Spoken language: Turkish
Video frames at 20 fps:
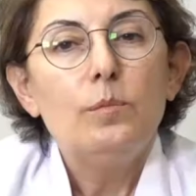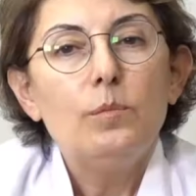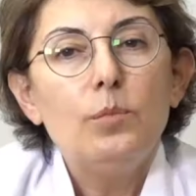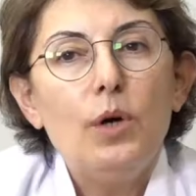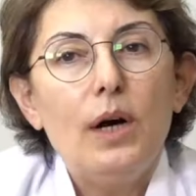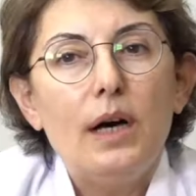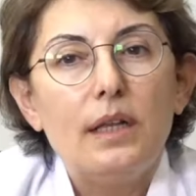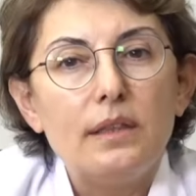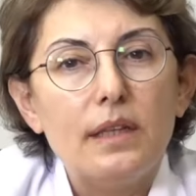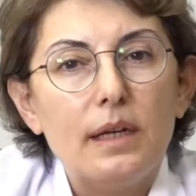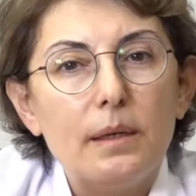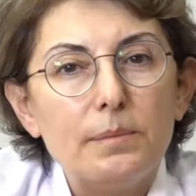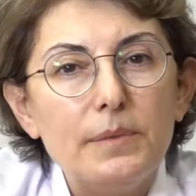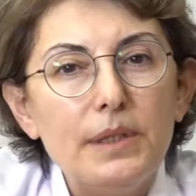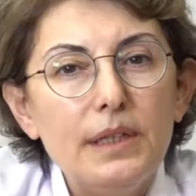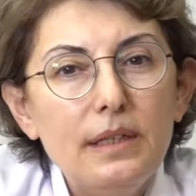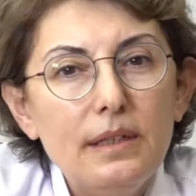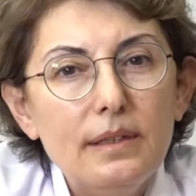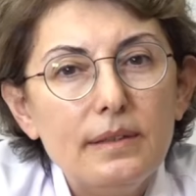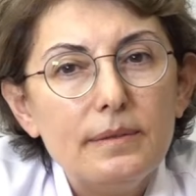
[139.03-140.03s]
Bu
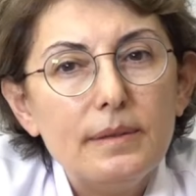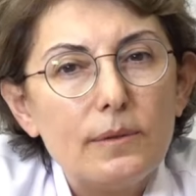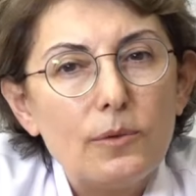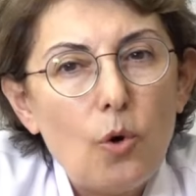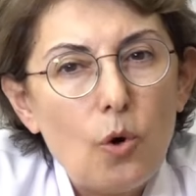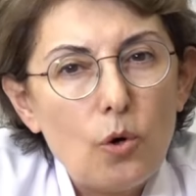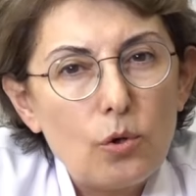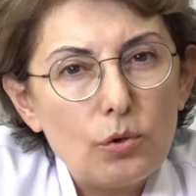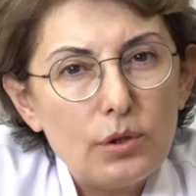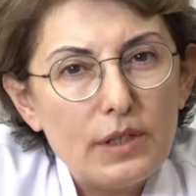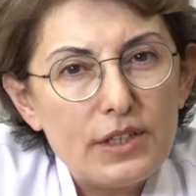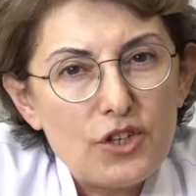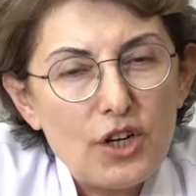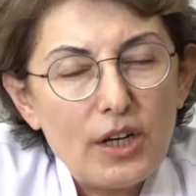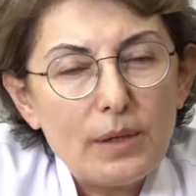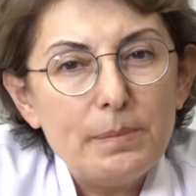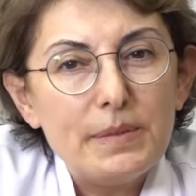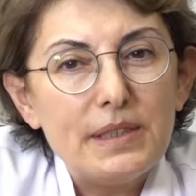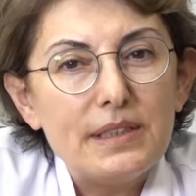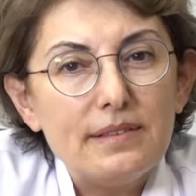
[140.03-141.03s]
anlamda
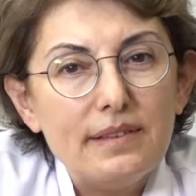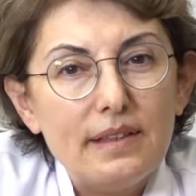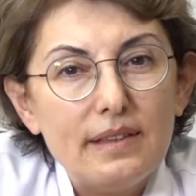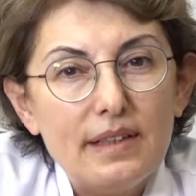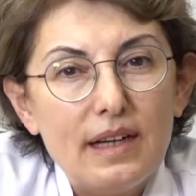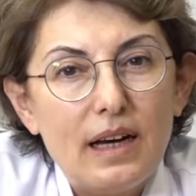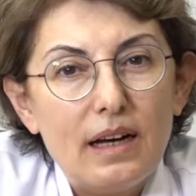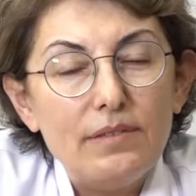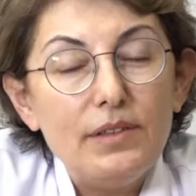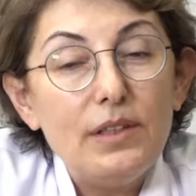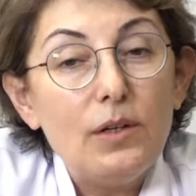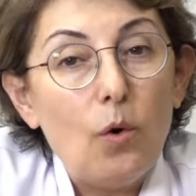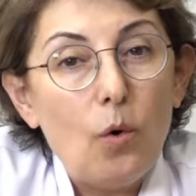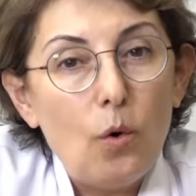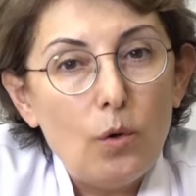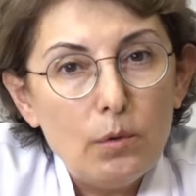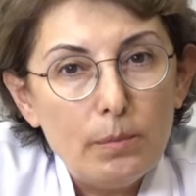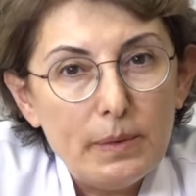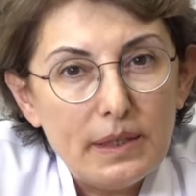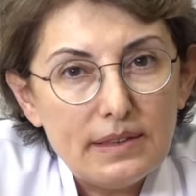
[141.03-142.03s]
korkulacak bir tedavi
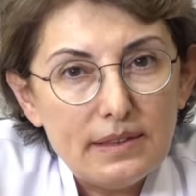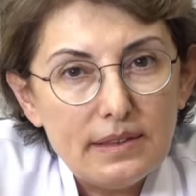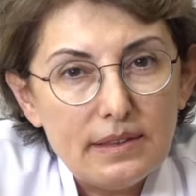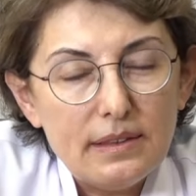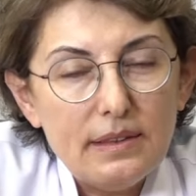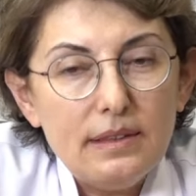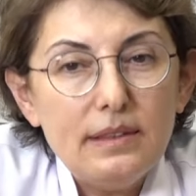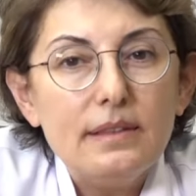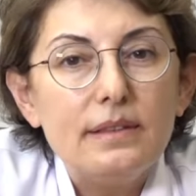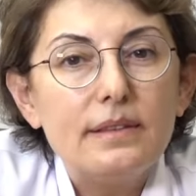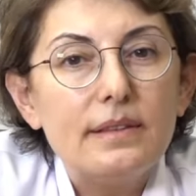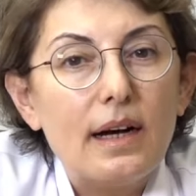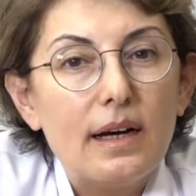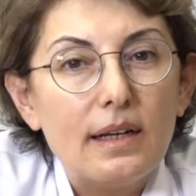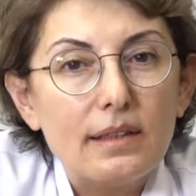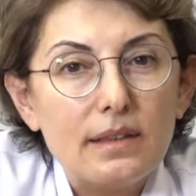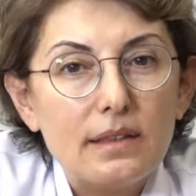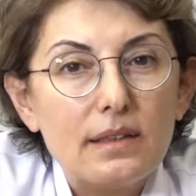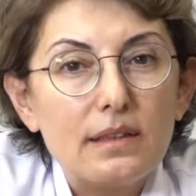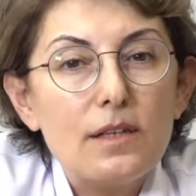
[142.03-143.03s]
olmadığını
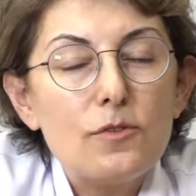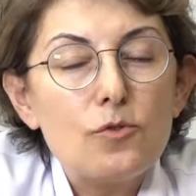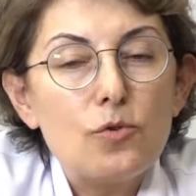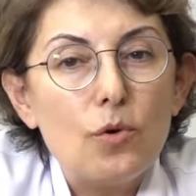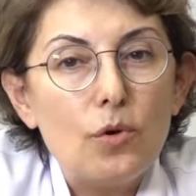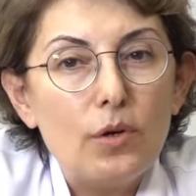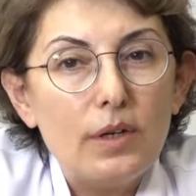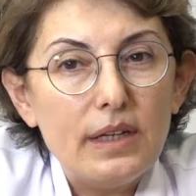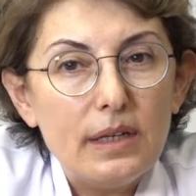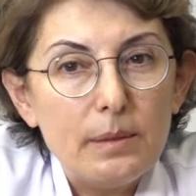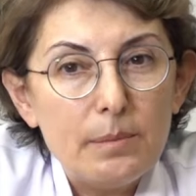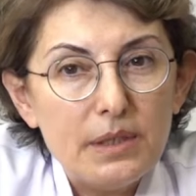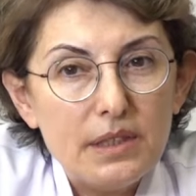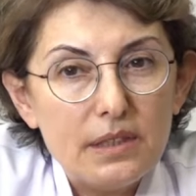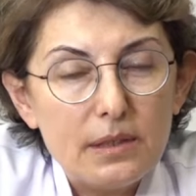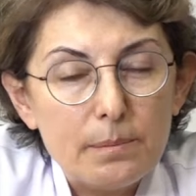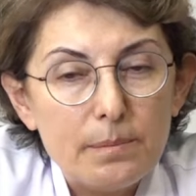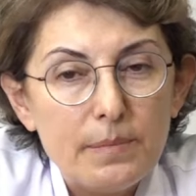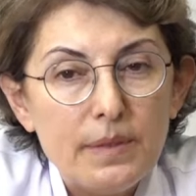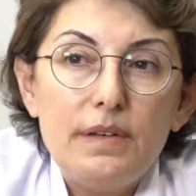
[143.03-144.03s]
rahatlıkla
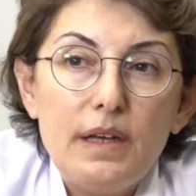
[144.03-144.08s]
söyleyebilirim.